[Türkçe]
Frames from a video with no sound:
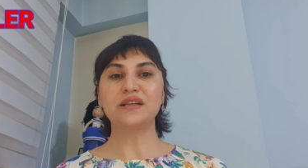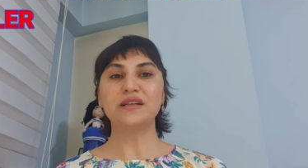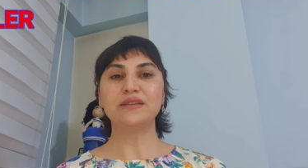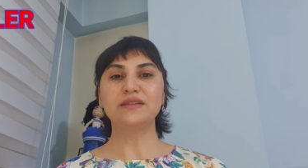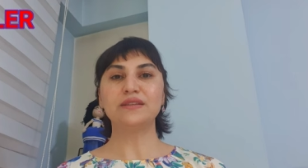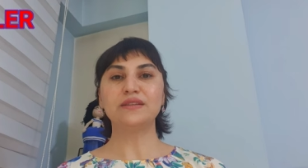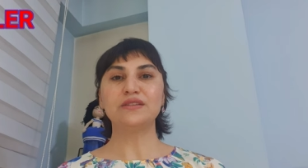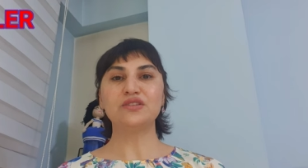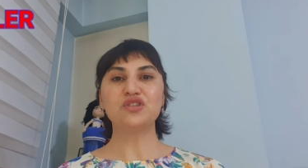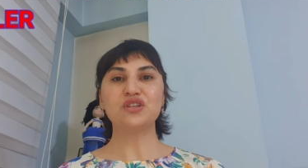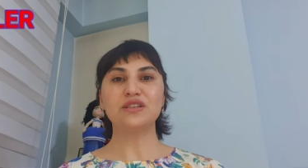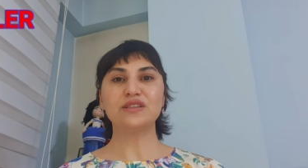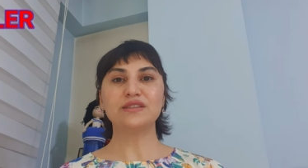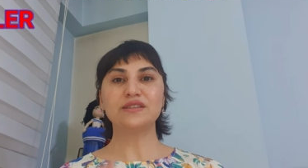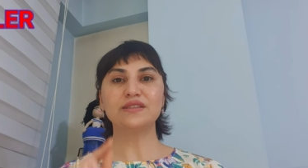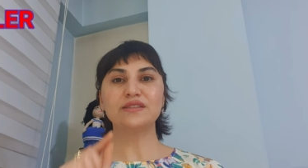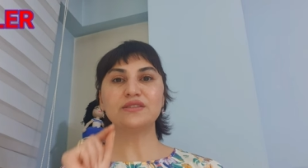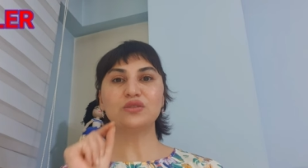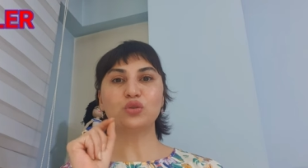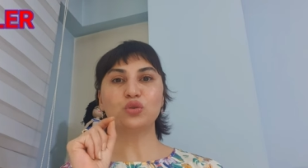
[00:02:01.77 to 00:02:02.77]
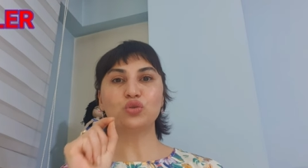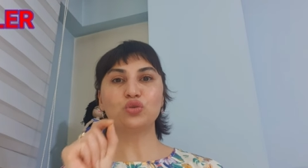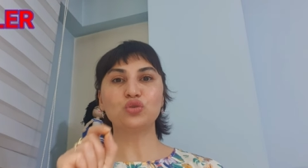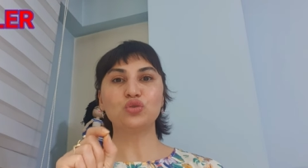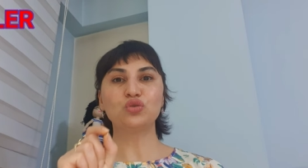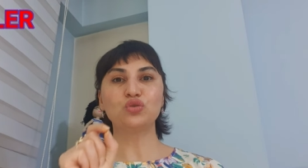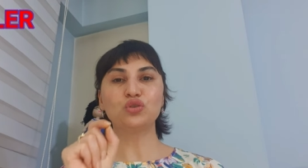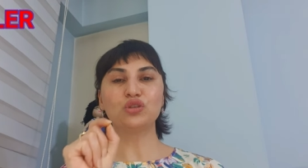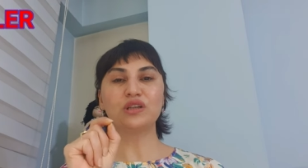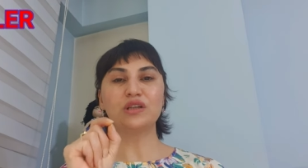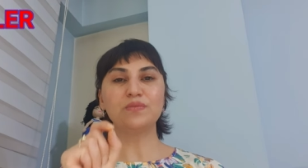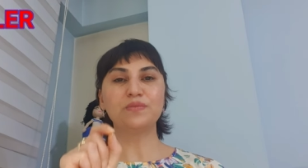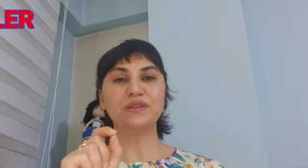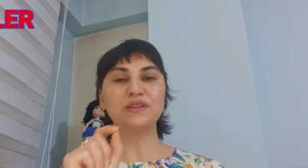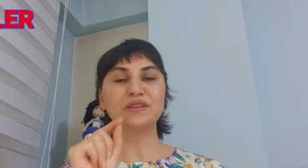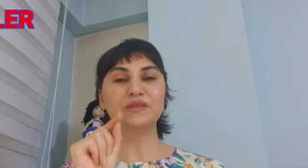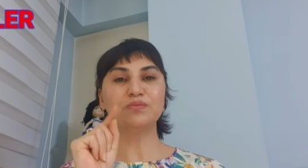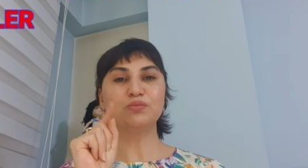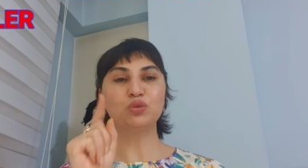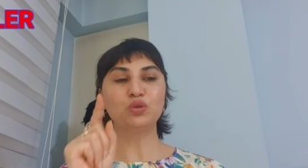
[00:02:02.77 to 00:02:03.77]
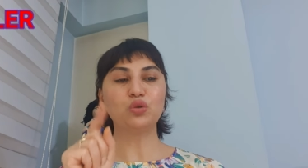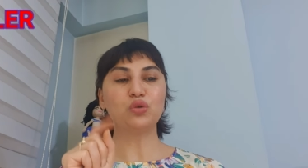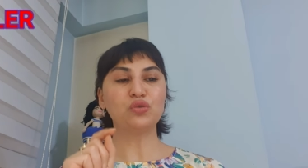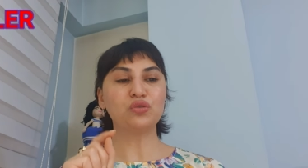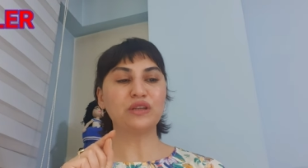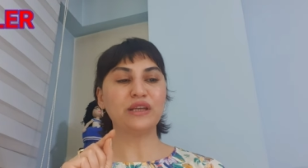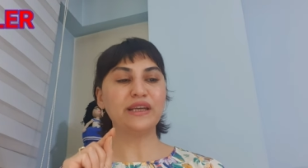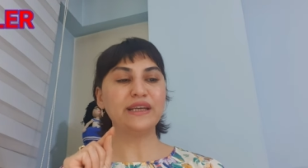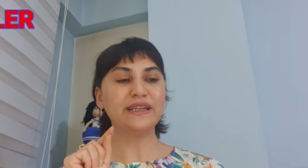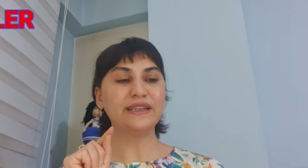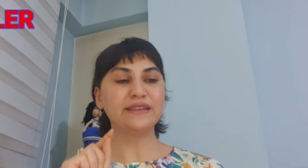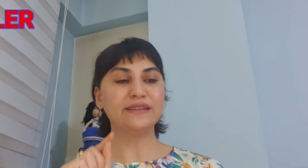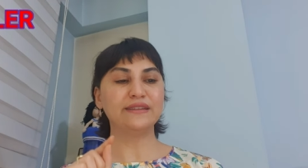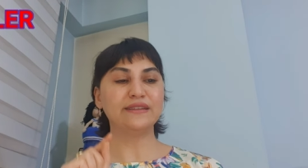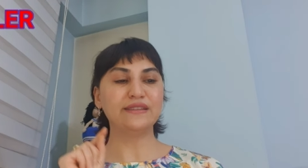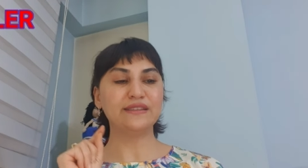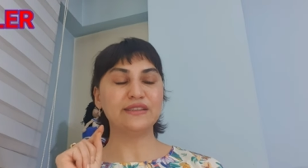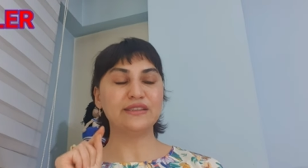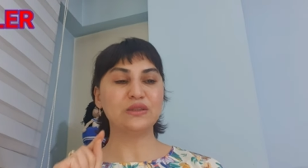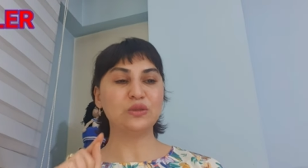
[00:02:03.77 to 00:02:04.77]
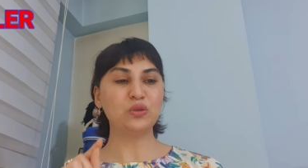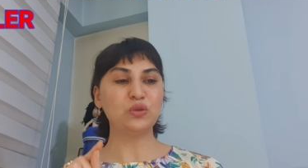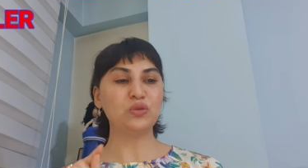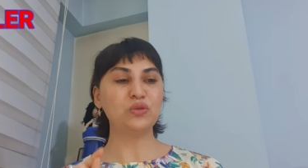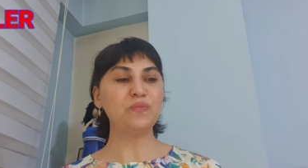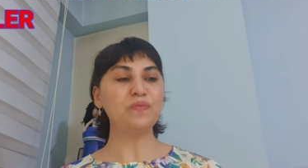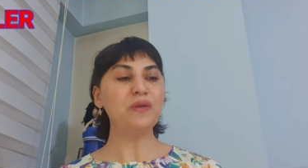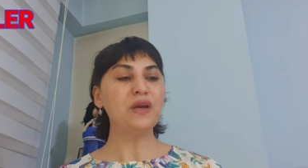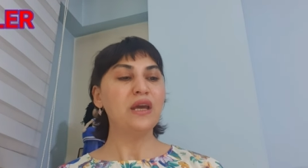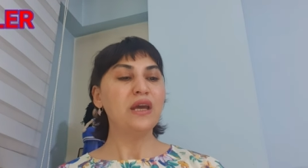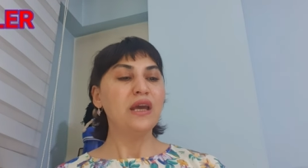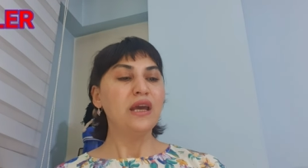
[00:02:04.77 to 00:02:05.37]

elde edeceksiniz. Gözünüzü kapatın bu noktaya gidin istiyorum.